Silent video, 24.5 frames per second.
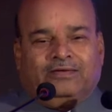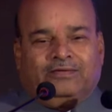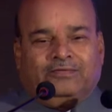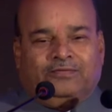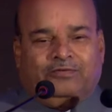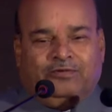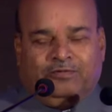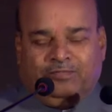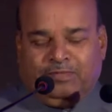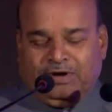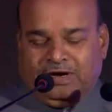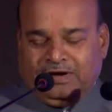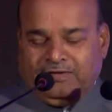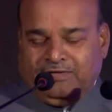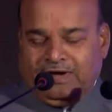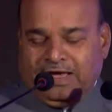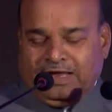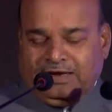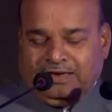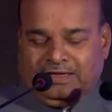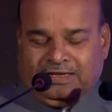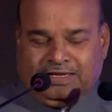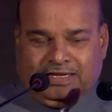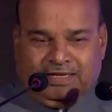वो
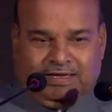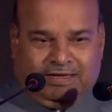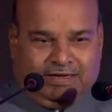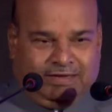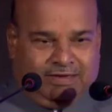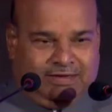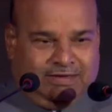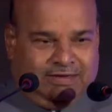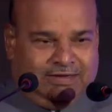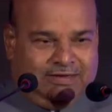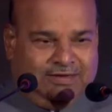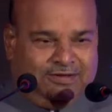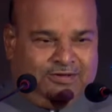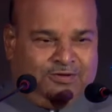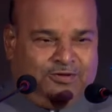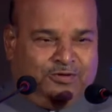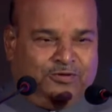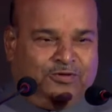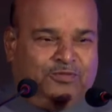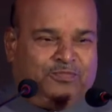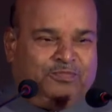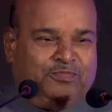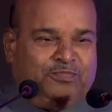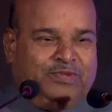भगवान के
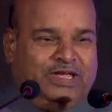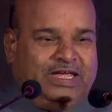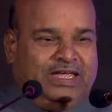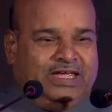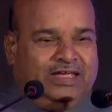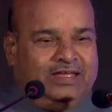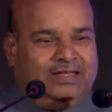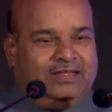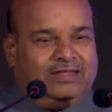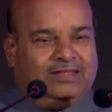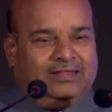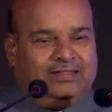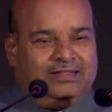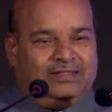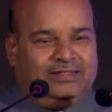रूप में